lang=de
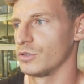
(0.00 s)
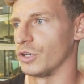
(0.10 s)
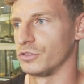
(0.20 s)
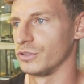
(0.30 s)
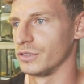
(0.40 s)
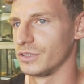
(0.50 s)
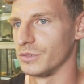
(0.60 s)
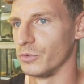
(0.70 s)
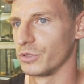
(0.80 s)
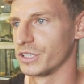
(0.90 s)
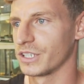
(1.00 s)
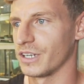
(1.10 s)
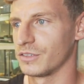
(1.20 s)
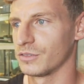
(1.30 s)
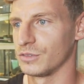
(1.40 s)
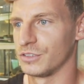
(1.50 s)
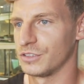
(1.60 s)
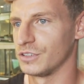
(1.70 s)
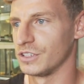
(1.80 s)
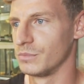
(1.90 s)
ja, die, die Möglichkeit
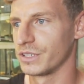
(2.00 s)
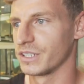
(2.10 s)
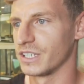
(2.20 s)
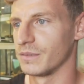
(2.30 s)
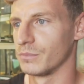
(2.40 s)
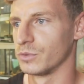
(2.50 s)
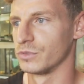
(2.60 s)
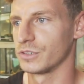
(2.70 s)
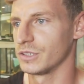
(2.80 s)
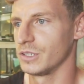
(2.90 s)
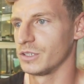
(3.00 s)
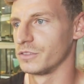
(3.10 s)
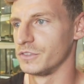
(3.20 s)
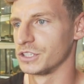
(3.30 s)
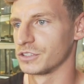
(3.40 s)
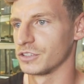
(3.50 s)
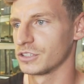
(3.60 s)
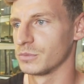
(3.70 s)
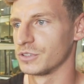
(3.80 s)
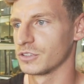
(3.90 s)
ist, ist immer gegeben und, und wie ich schon
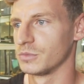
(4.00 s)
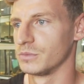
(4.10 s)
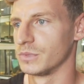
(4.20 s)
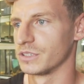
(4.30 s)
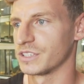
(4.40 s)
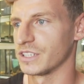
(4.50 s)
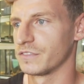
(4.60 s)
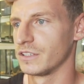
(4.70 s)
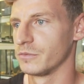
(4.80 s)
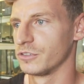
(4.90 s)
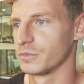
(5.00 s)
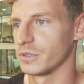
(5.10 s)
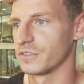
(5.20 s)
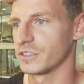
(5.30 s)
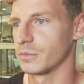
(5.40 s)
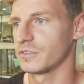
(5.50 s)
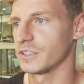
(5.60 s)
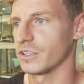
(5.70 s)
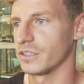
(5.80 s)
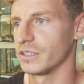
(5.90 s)
gesagt habe, es kommt immer sehr viel im Fußball auf
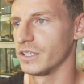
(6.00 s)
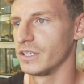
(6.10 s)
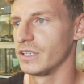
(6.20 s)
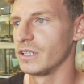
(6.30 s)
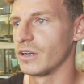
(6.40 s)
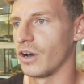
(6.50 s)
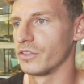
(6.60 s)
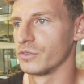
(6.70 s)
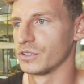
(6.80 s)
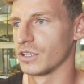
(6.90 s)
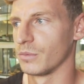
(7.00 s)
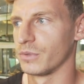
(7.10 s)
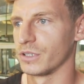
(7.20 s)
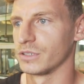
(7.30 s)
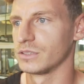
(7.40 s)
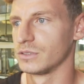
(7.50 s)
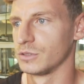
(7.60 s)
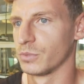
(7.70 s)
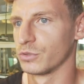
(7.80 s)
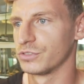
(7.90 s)
Selbstvertrauen an und ich glaube, äh,
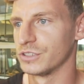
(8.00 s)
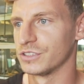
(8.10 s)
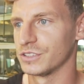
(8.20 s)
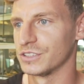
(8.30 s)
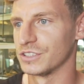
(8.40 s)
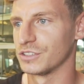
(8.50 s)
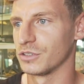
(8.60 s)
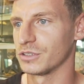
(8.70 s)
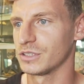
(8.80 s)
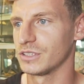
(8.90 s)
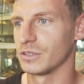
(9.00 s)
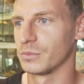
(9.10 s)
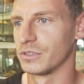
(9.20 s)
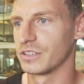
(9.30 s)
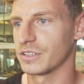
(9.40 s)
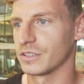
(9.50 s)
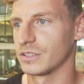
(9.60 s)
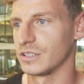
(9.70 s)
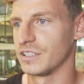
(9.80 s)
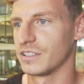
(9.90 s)
die Brust ist, ist jetzt da. Die haben uns
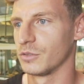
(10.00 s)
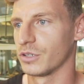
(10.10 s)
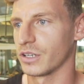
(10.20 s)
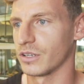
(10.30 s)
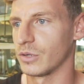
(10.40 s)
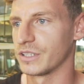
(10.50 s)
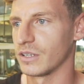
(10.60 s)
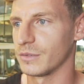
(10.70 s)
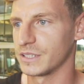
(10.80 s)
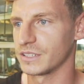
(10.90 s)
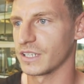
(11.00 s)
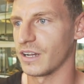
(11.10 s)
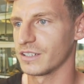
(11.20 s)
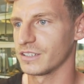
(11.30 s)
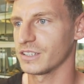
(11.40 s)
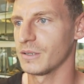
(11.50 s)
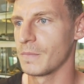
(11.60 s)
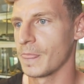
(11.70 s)
letzte Woche hart erarbeitet gegen Alltag